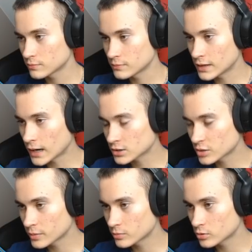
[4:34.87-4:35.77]
ja
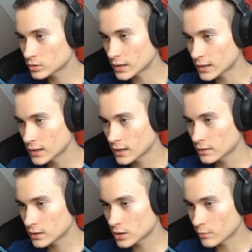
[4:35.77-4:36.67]
żebym tutaj
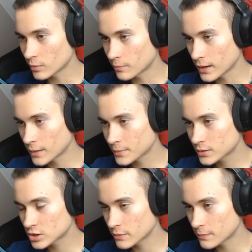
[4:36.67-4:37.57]
wiadomo, BM,
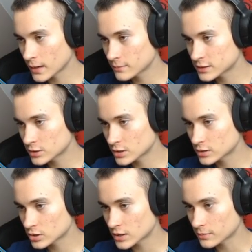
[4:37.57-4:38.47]
żeby BMC się
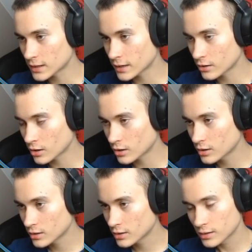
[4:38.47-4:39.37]
coś tamtego.
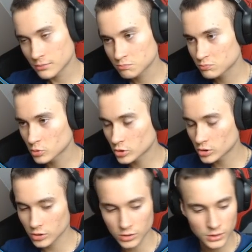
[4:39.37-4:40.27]

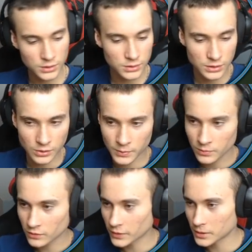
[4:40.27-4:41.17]
Uuu to bym
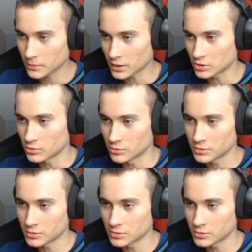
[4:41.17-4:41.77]
rowerem jeździł.